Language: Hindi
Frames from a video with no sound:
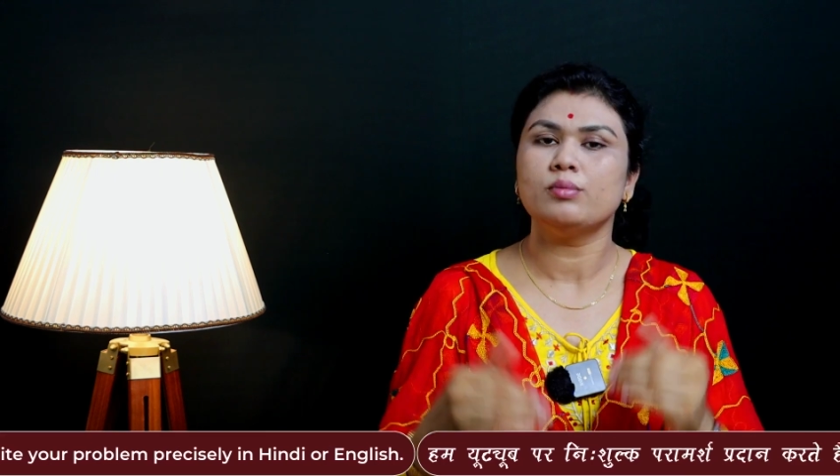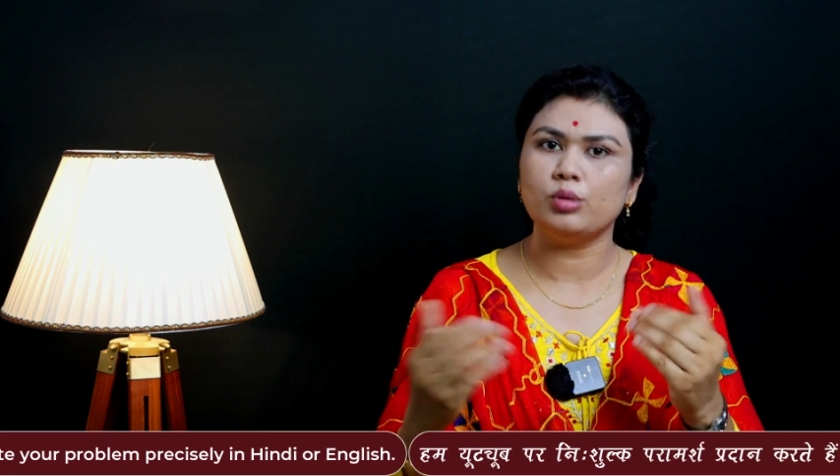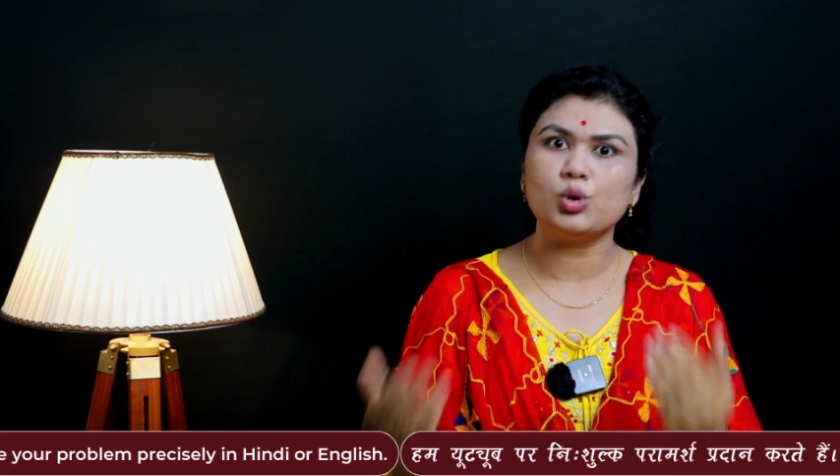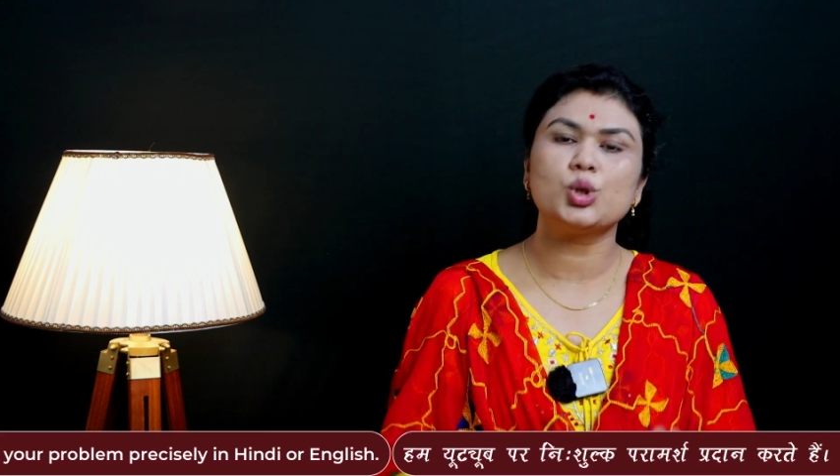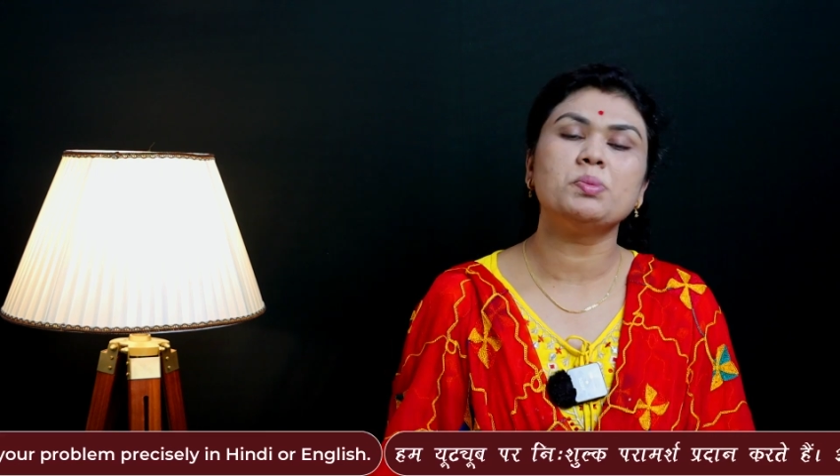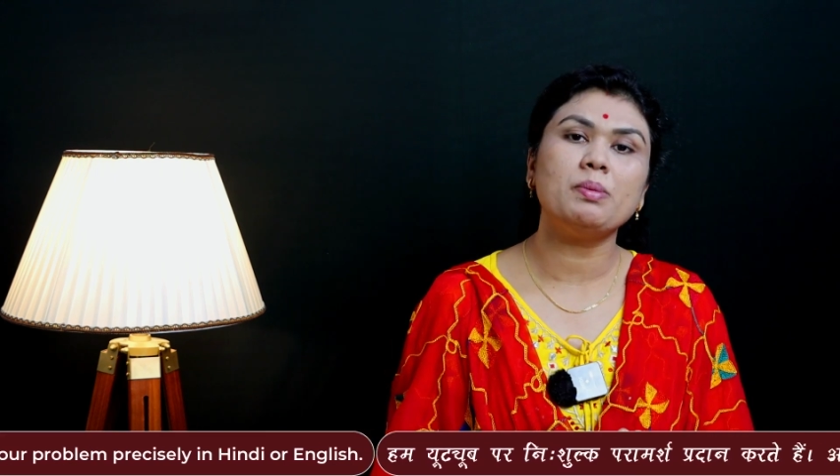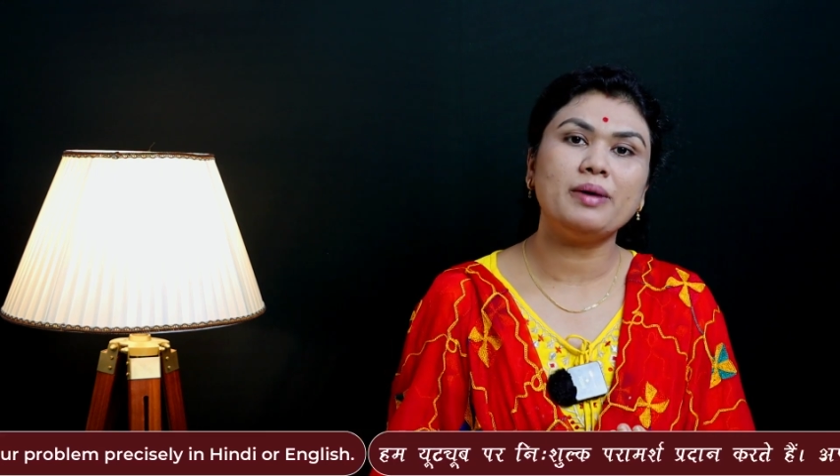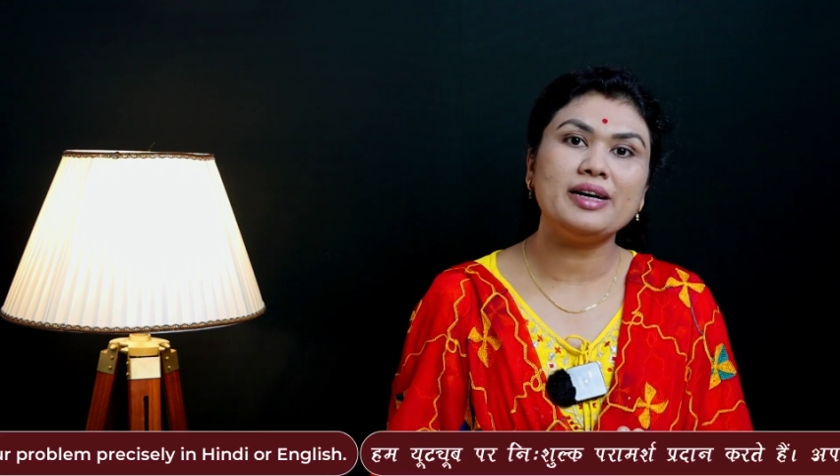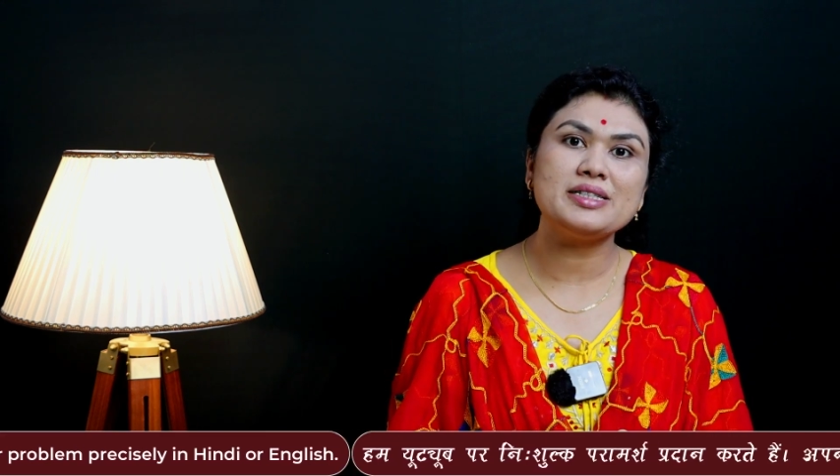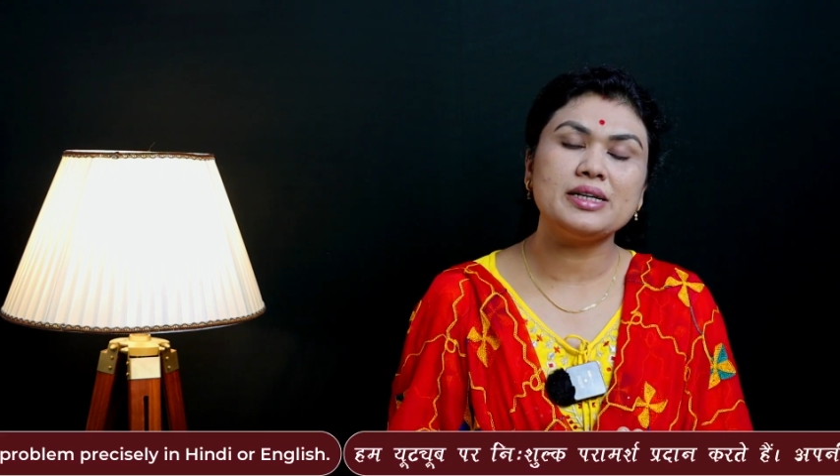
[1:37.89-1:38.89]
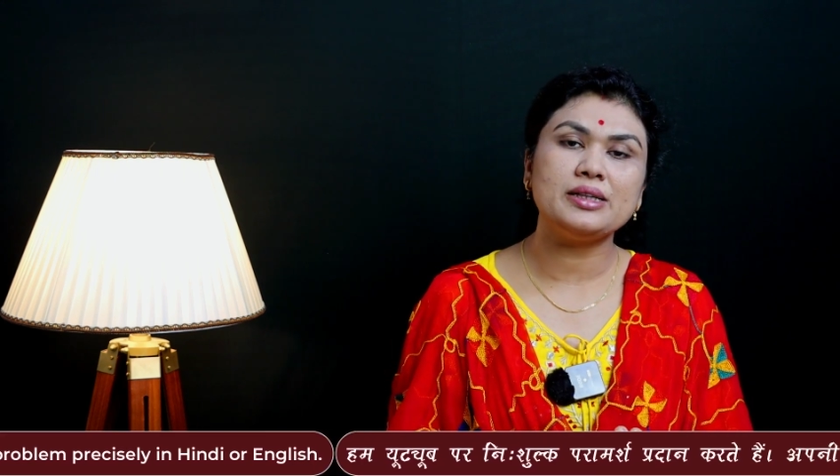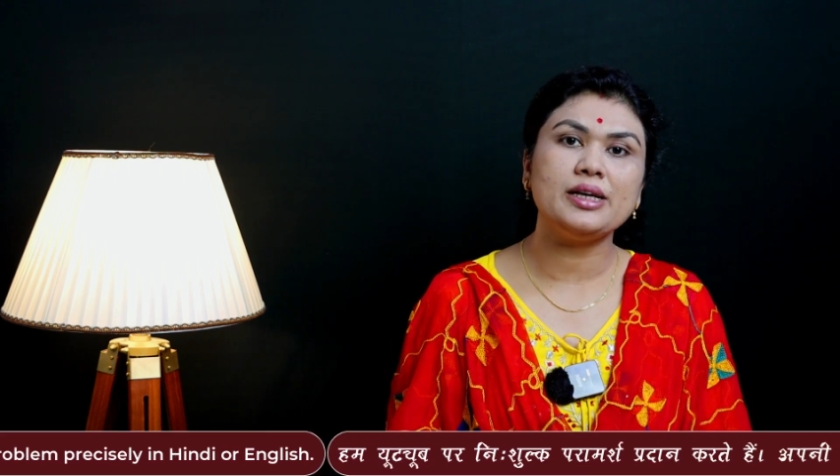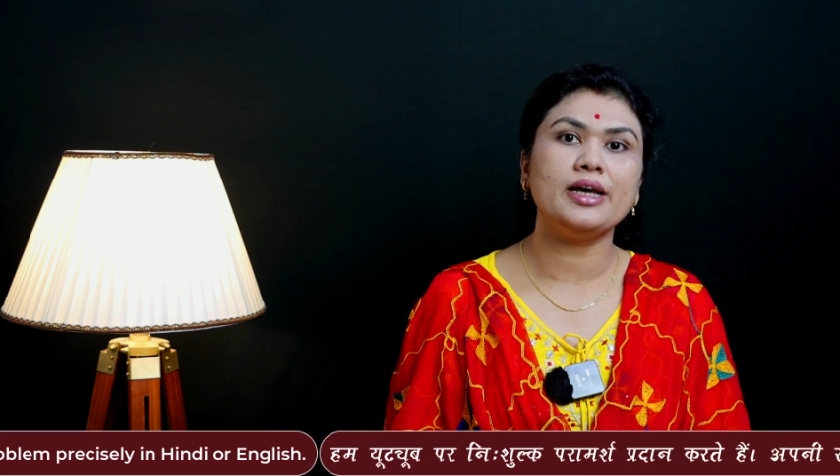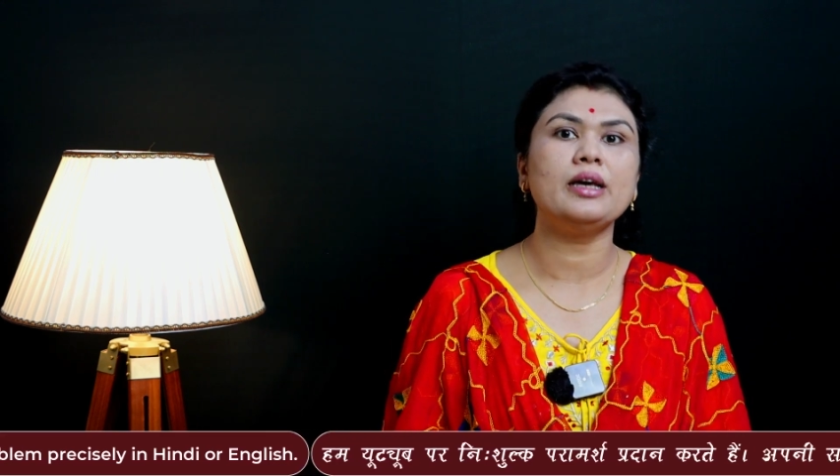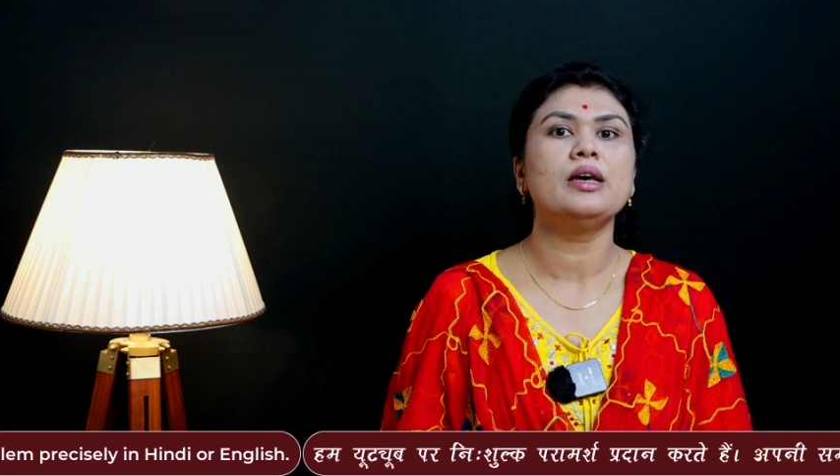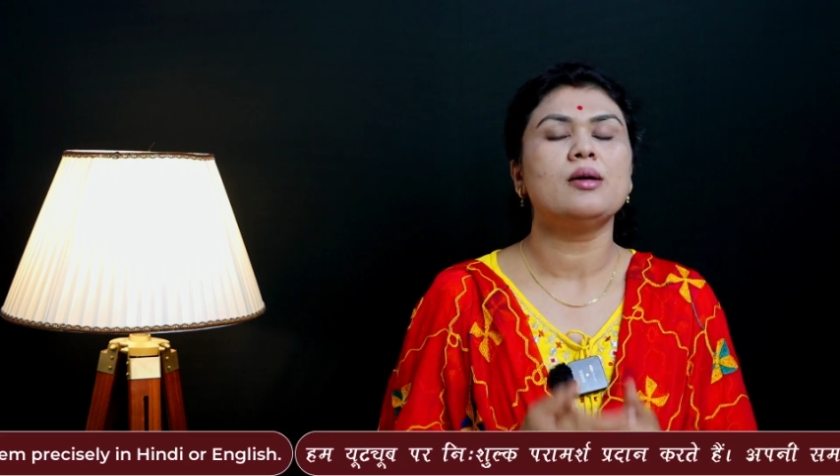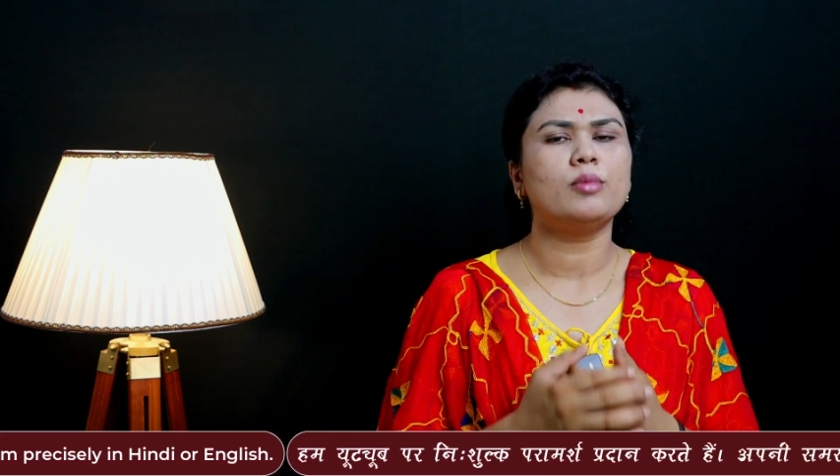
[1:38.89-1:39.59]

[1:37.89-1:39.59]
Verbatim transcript: पुरुषों में पाई जाती है